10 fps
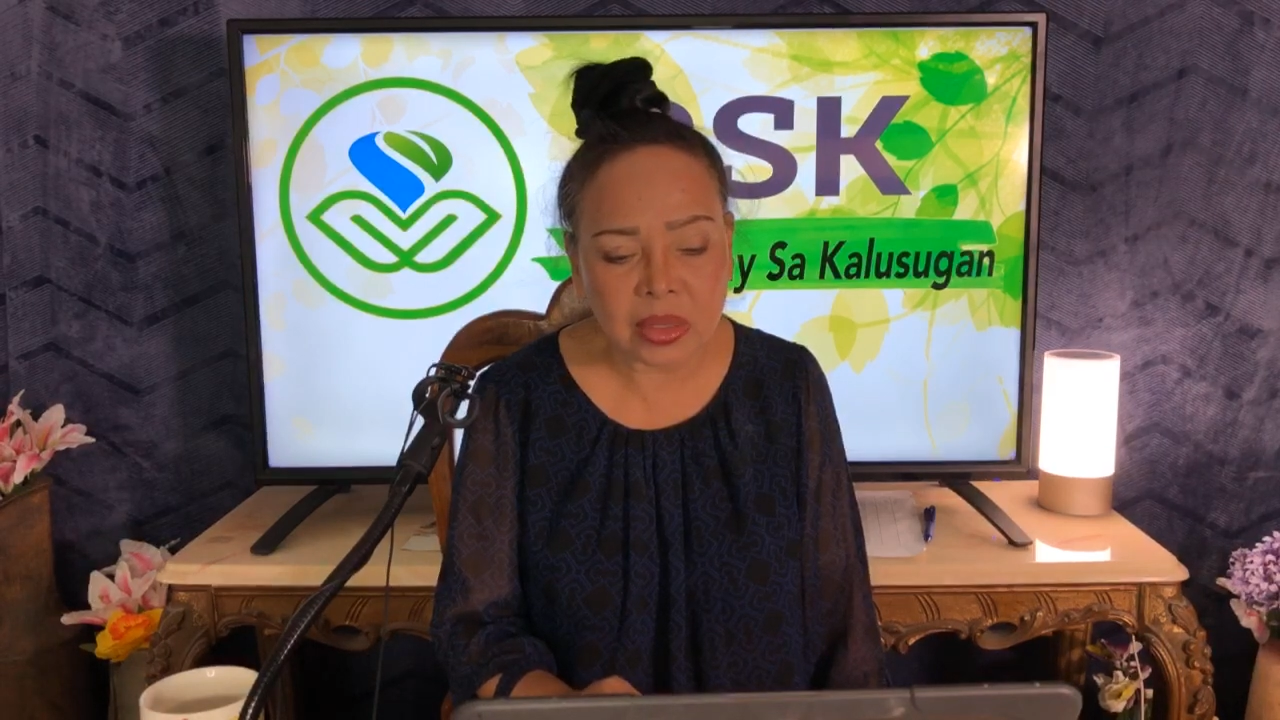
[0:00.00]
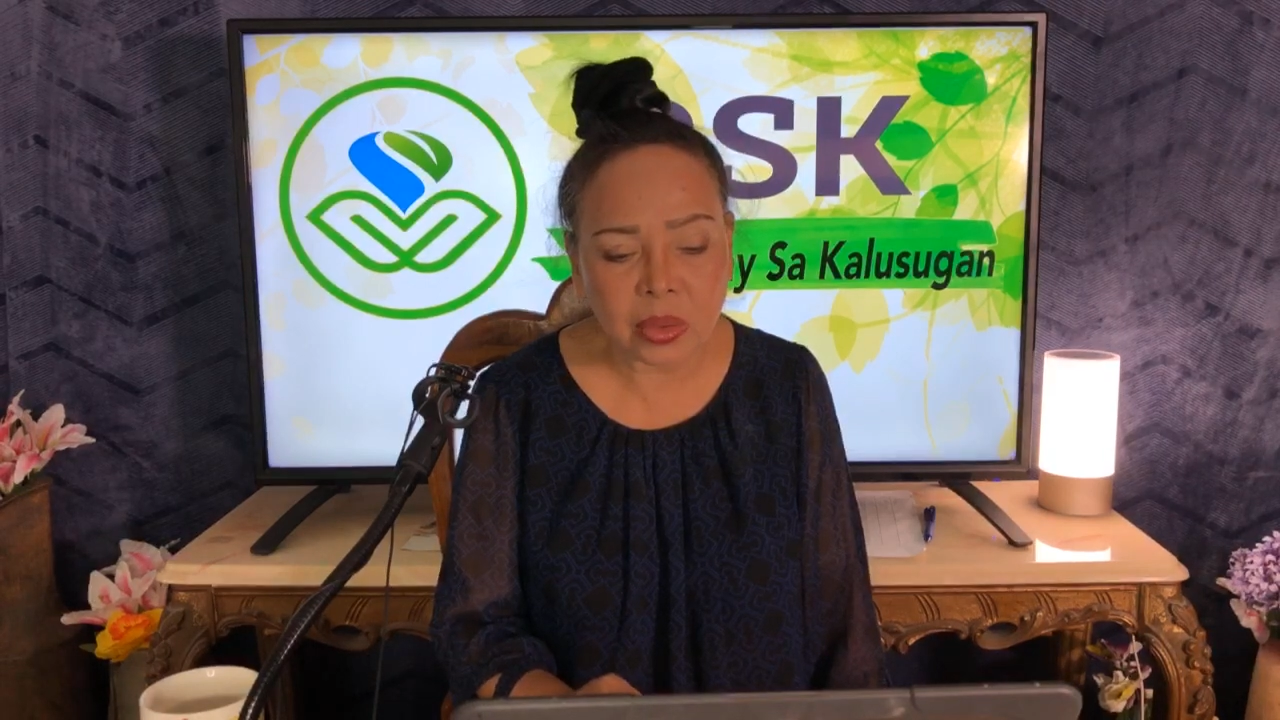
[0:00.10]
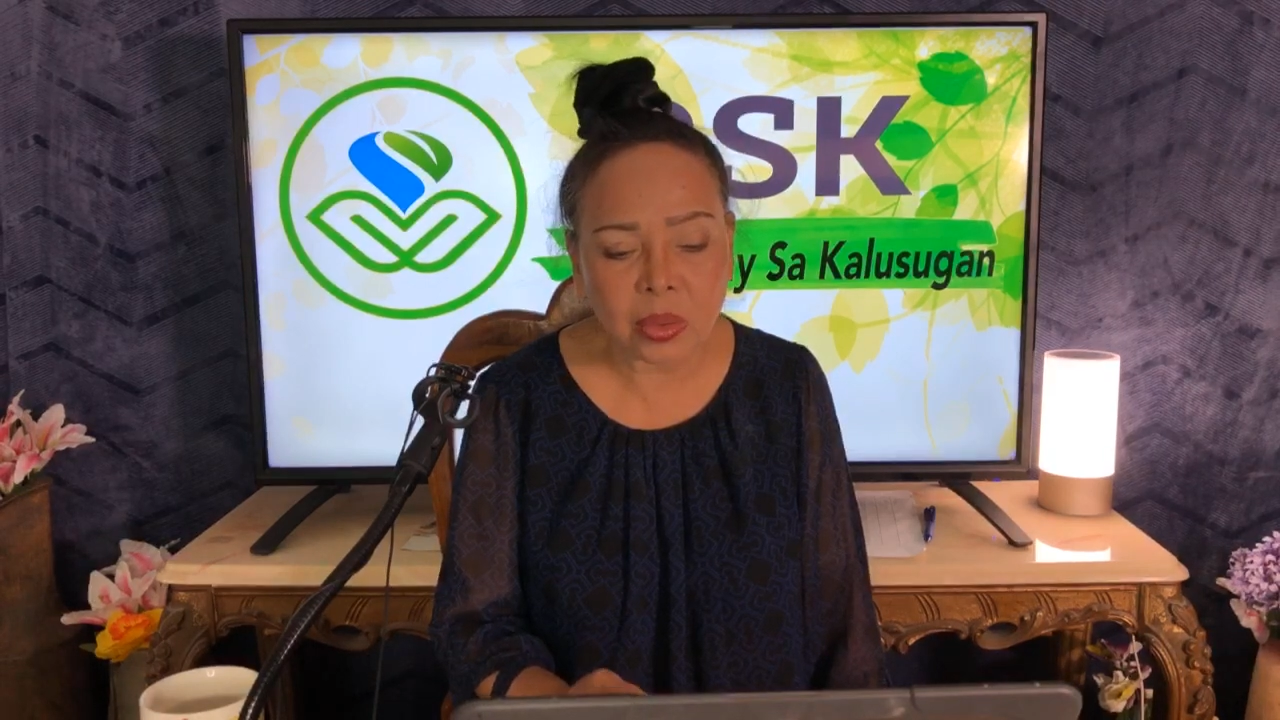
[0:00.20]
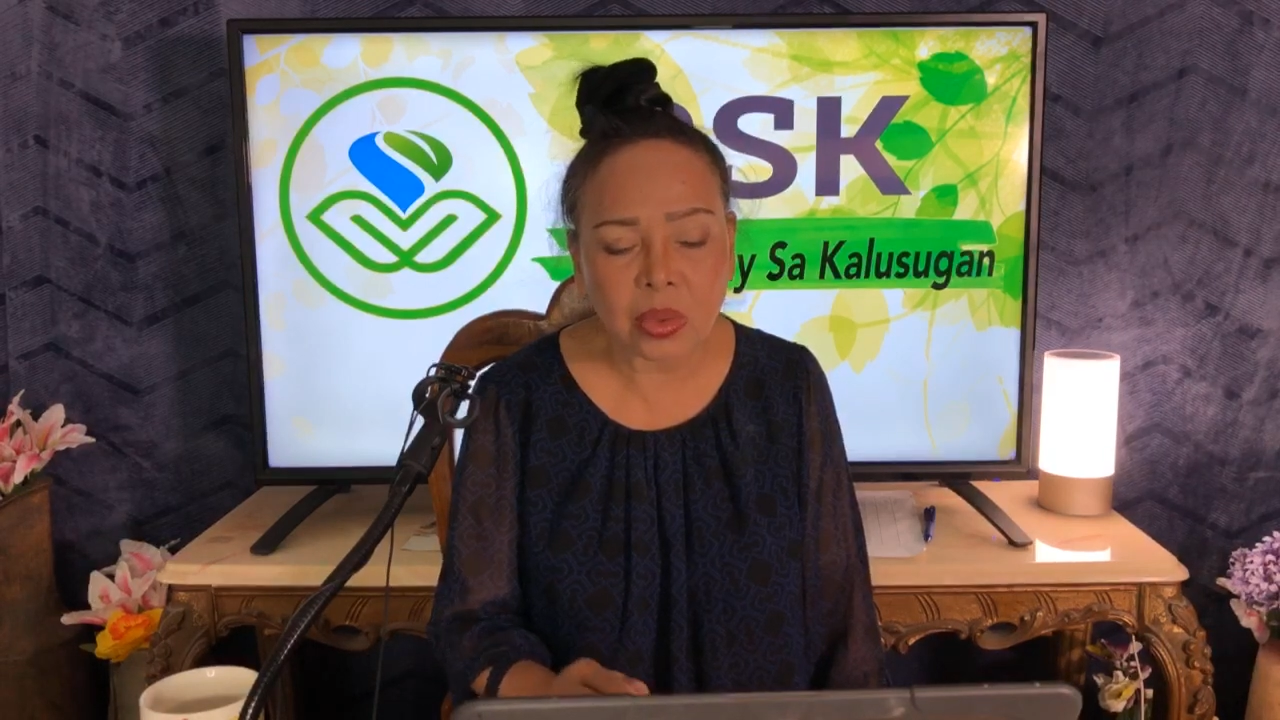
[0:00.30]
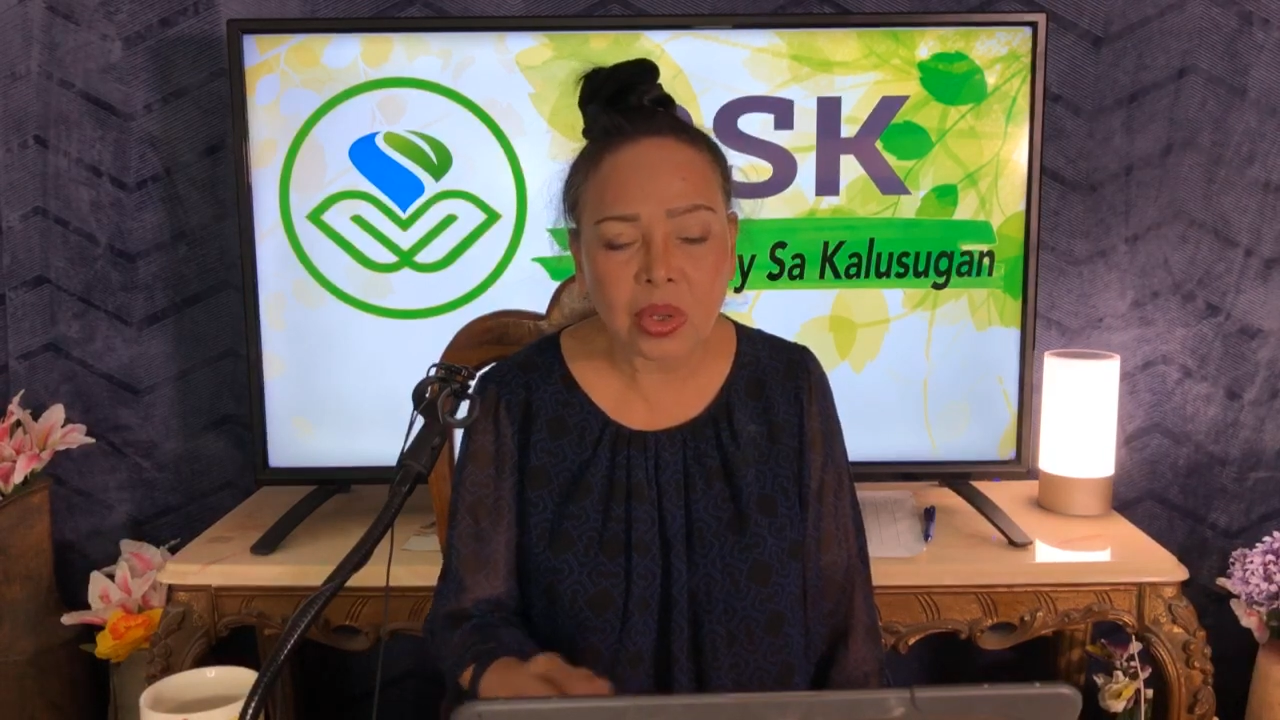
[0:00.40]
na
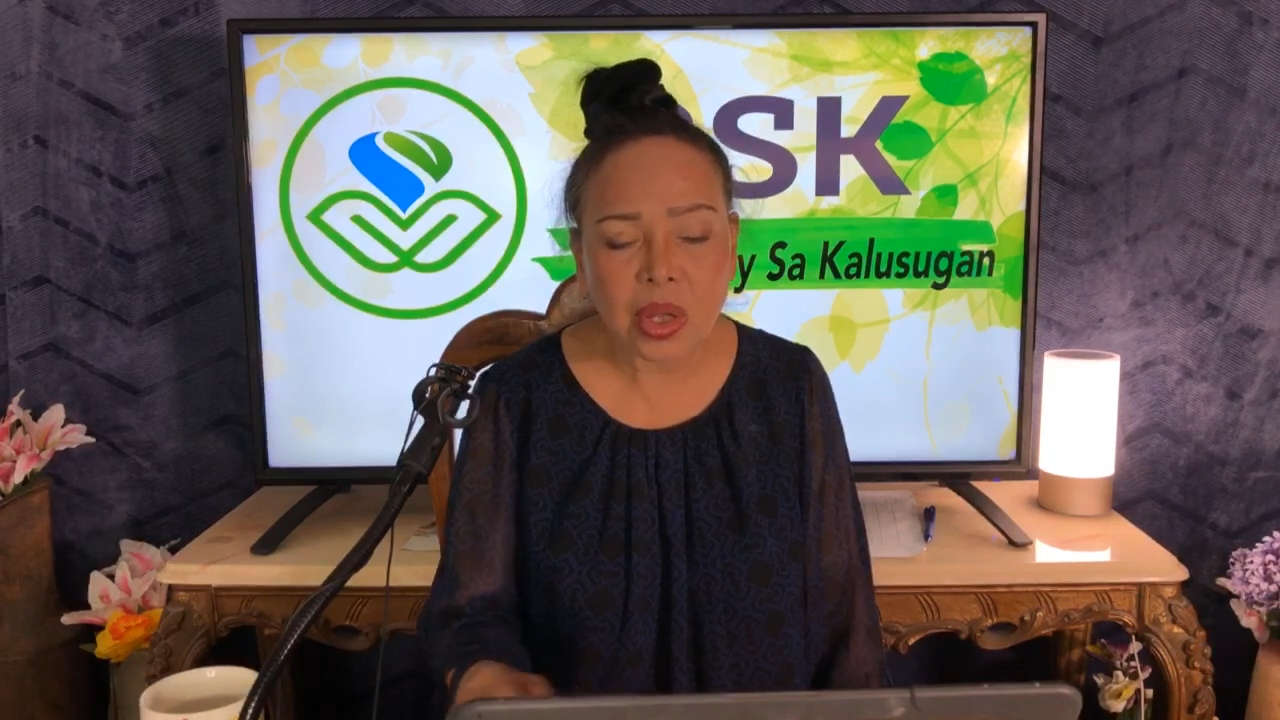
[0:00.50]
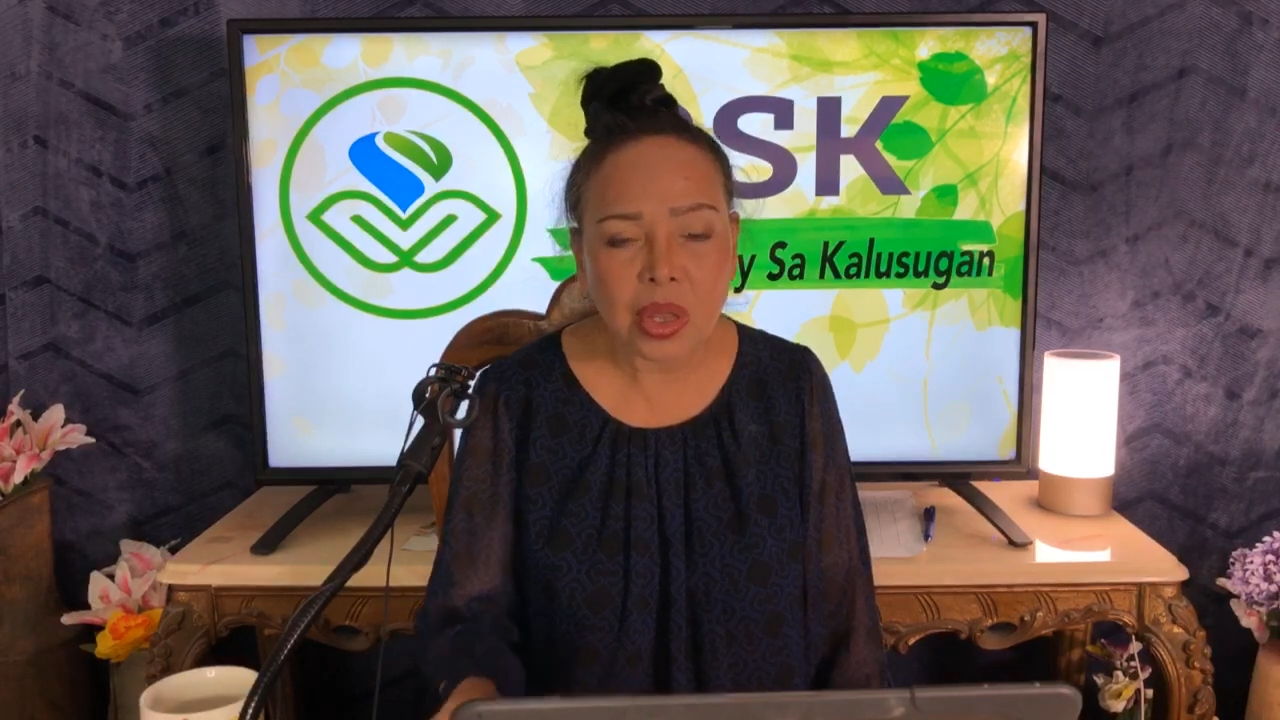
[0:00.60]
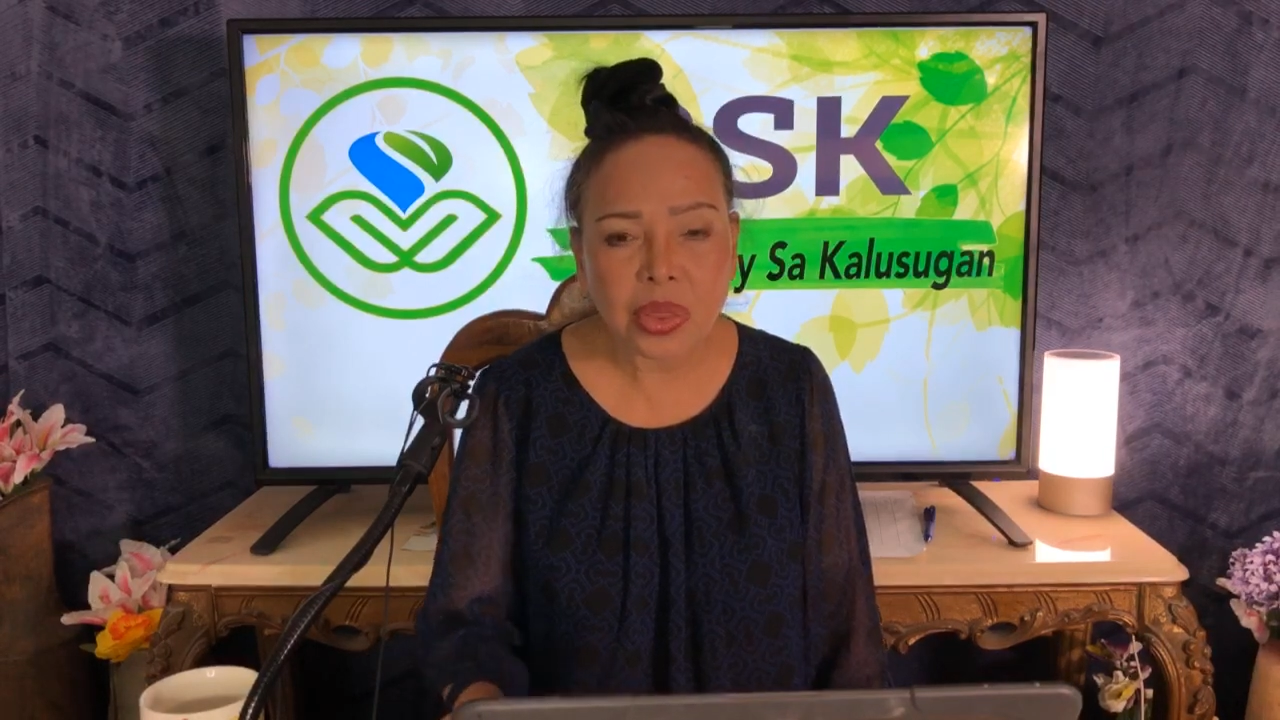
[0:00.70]
to